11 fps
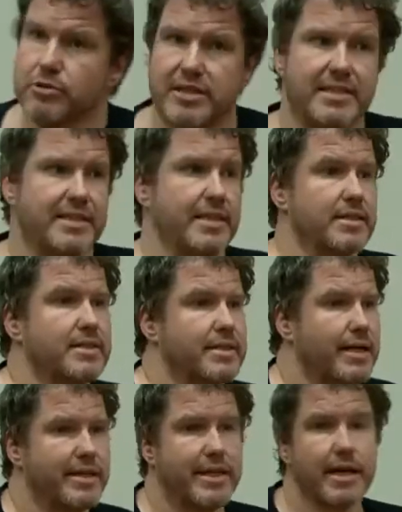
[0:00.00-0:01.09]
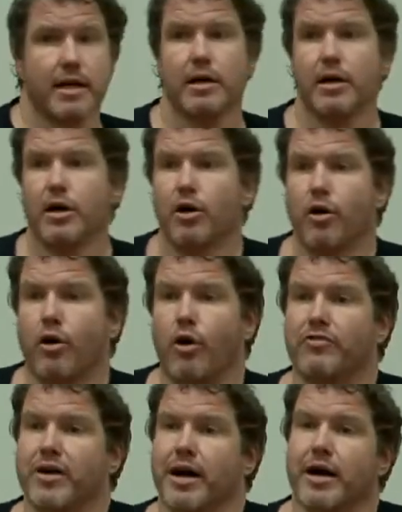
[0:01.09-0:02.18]
euh, testing. C'est-à-dire, on
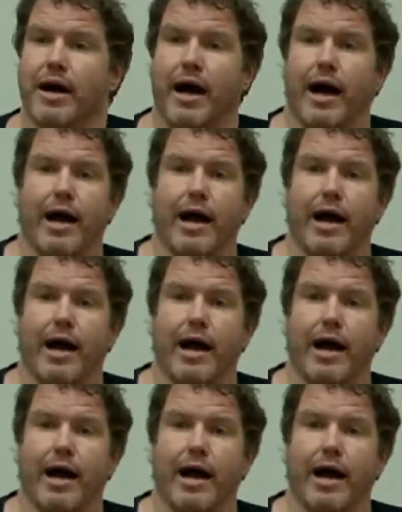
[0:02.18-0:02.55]
va,